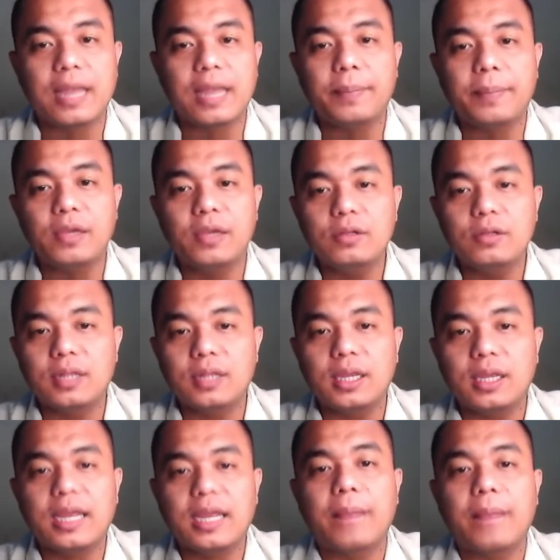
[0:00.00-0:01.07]
Copy yung
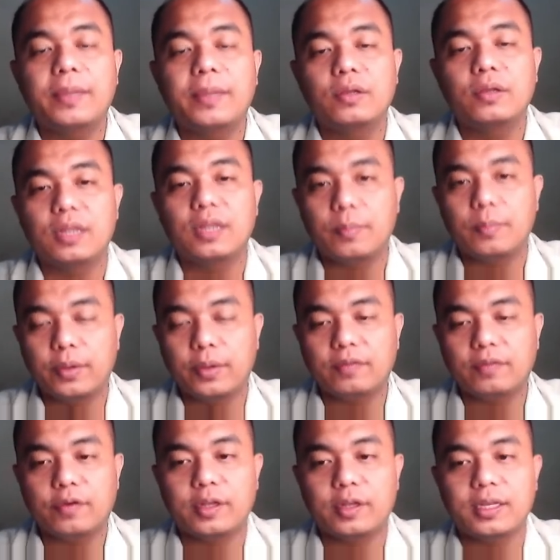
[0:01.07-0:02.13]
3, copy yung 3.14.
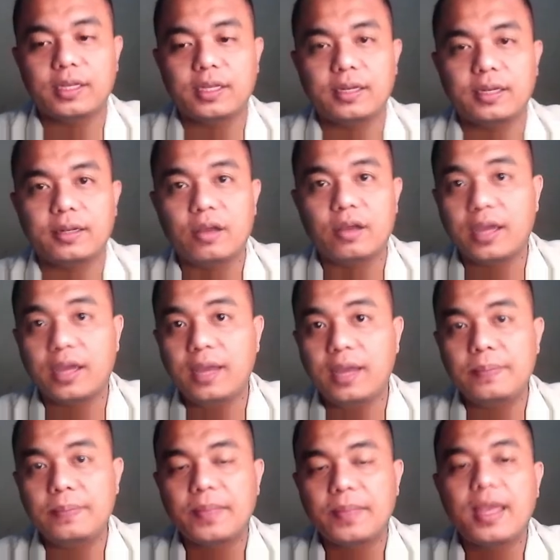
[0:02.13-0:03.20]
Okay?
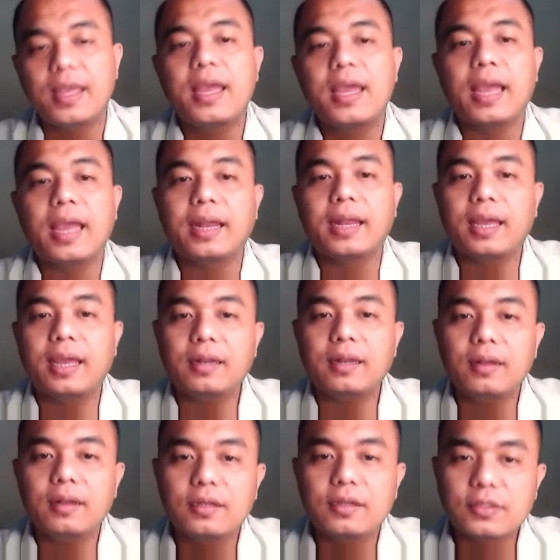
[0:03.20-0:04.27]
And then,
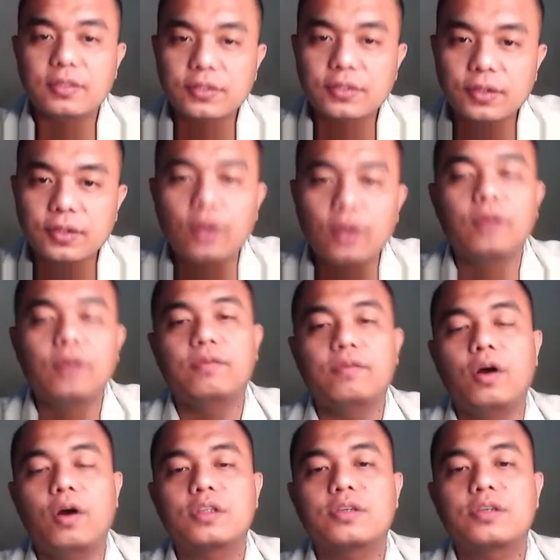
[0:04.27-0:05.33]
solve
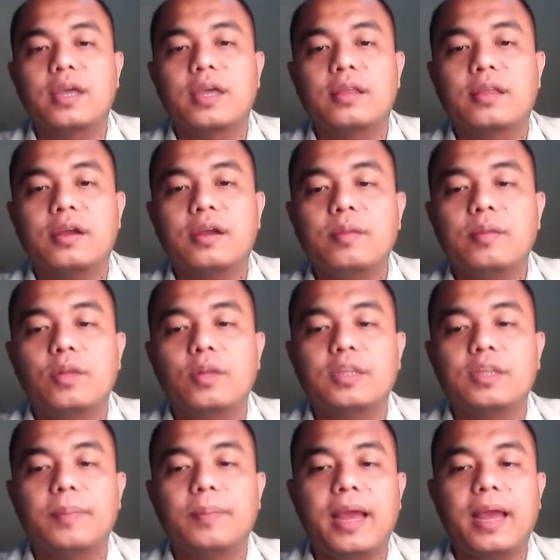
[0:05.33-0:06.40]
all together,
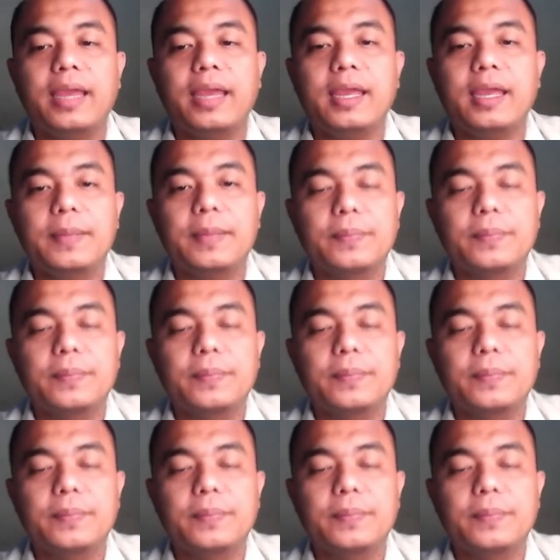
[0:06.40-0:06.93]
multiply.